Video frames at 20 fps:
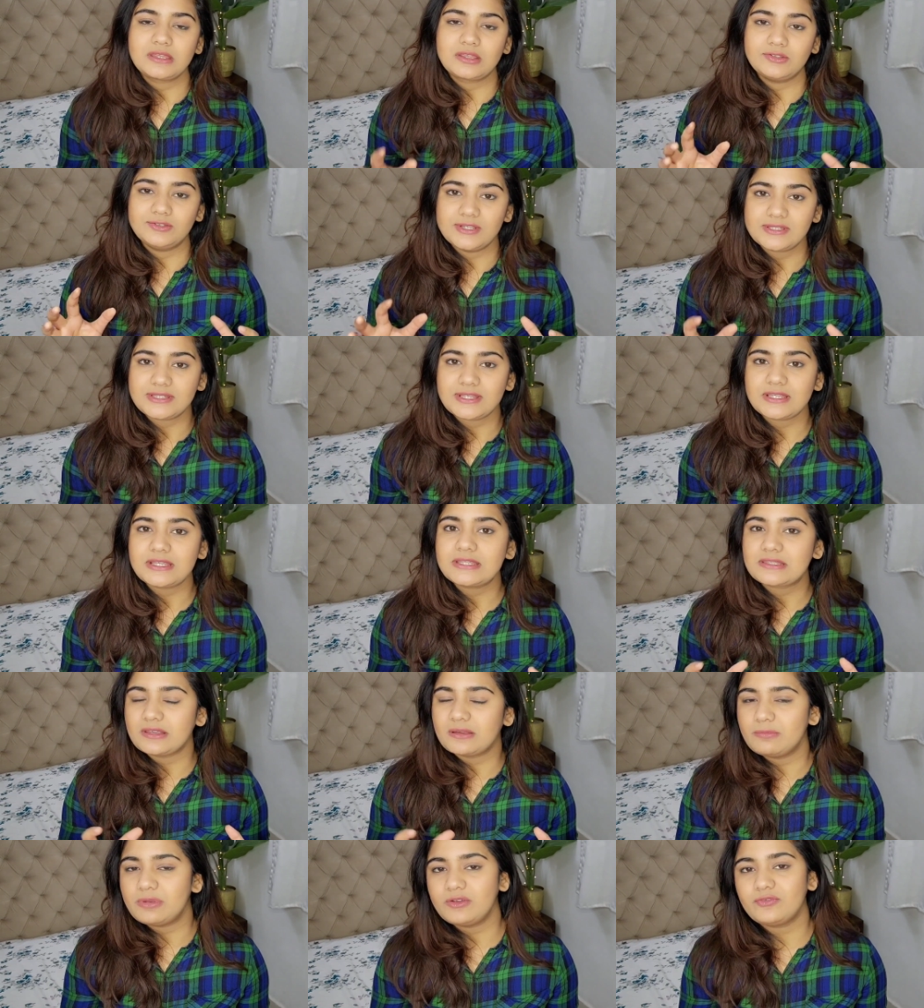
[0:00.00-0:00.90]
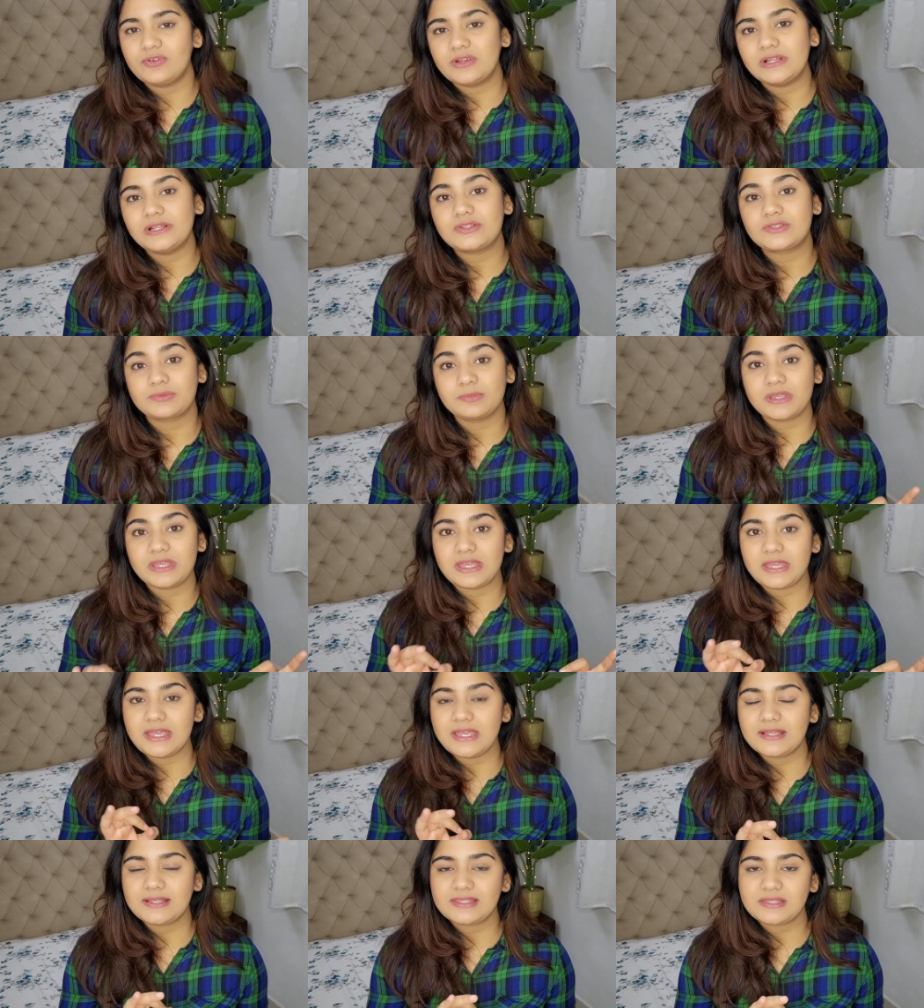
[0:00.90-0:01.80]
कि जैसे कि सभी फील्ड्स में
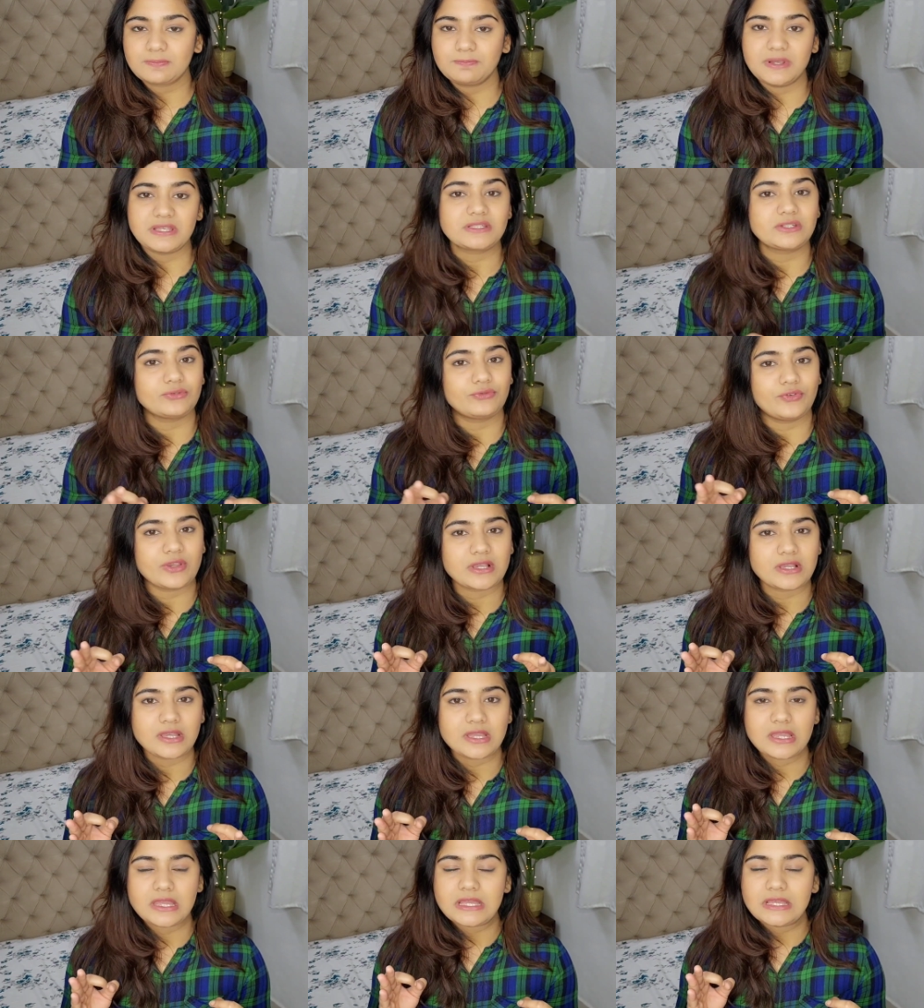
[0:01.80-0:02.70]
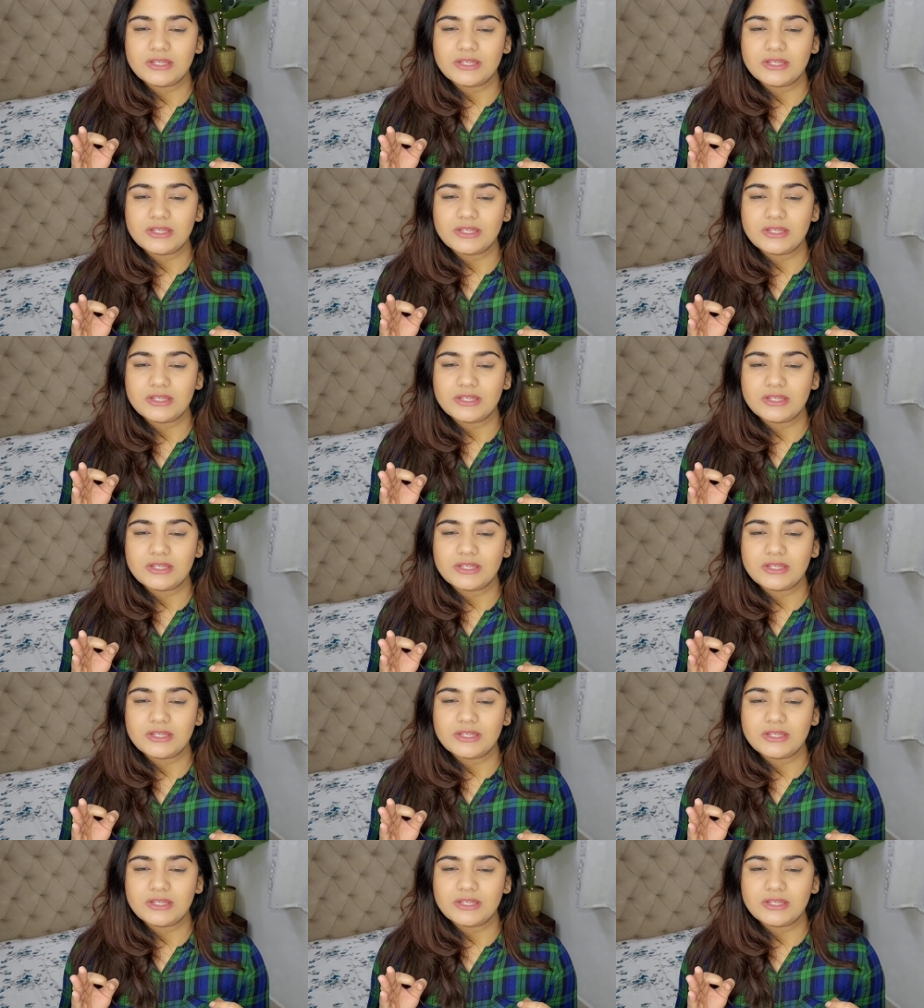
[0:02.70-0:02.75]
एक स्पेसिफिक